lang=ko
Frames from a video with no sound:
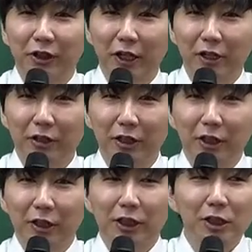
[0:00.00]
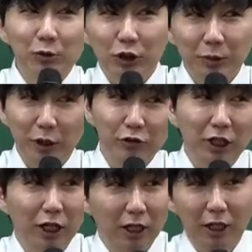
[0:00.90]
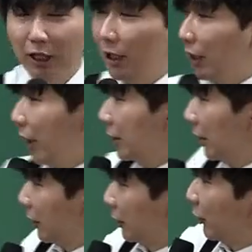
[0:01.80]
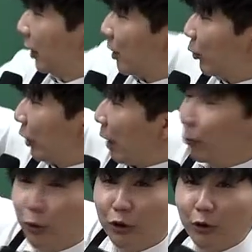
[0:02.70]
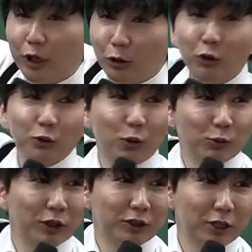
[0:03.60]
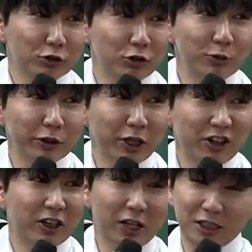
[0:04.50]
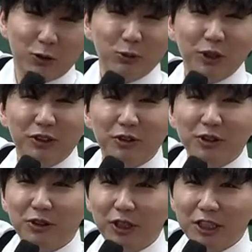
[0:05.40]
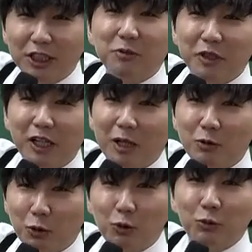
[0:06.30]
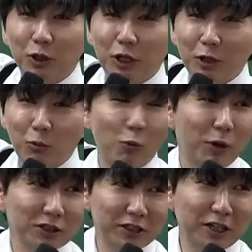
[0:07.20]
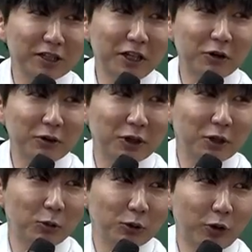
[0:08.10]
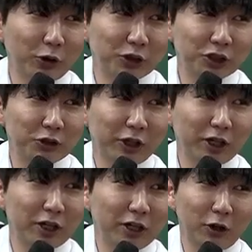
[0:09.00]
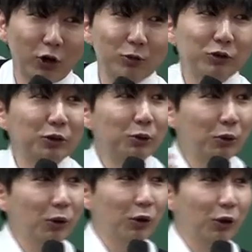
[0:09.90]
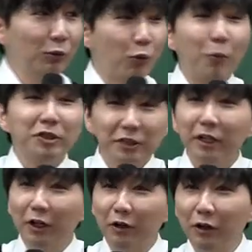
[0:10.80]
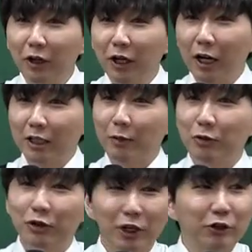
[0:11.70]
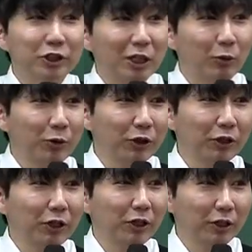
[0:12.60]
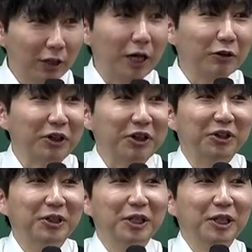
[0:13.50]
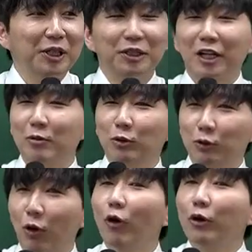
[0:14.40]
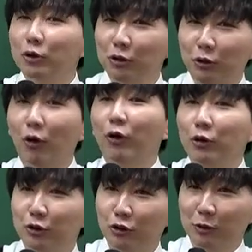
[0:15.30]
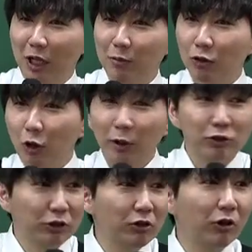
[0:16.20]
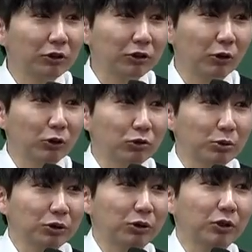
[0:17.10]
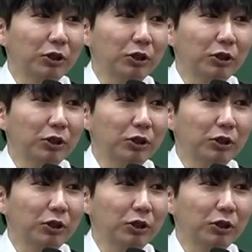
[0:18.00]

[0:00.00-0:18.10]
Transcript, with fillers: 그러니까는 지금으로 치면 우리가 행정, 그 선택 과목을 안 보는 거랑 저는 공부할 때 수험생 때 이렇게 다시 공부했던 거죠. 그러니까 지금 생각하면 조금 복받은 세대긴 해요. 뭔가 어려워지기 전에. 근데 여러분들도 복받은 세대예요. 한 삼 년, 사 년 지나보면 알 거예요. 그때 가면 또 더 어려워지고 더 어려워지고 사람은 더 많아지고 이럴 거거든. 어쩔 수가 없어.